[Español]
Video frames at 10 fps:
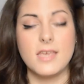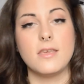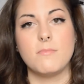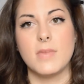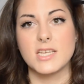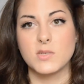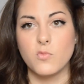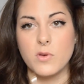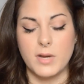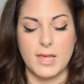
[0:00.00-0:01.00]
y es
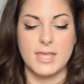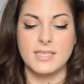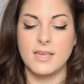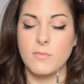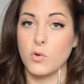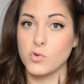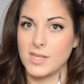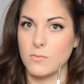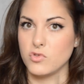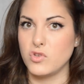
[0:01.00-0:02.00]
muy precisa y me
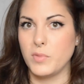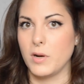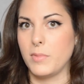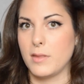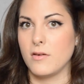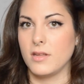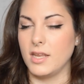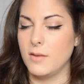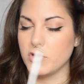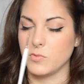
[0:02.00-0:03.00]
gusta mucho. Y por el precio que
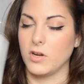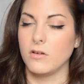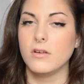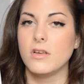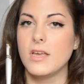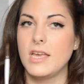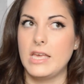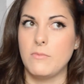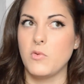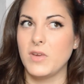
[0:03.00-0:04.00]
tiene, pues bueno,
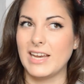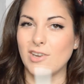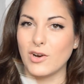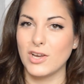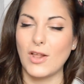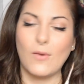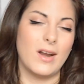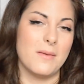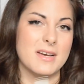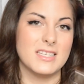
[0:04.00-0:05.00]
eh, me hubiera cogido
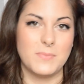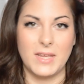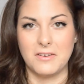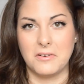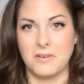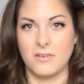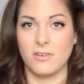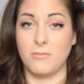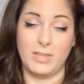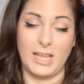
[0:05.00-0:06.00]
alguna más, pero
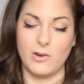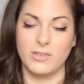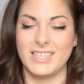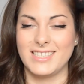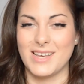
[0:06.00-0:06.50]
como tengo otras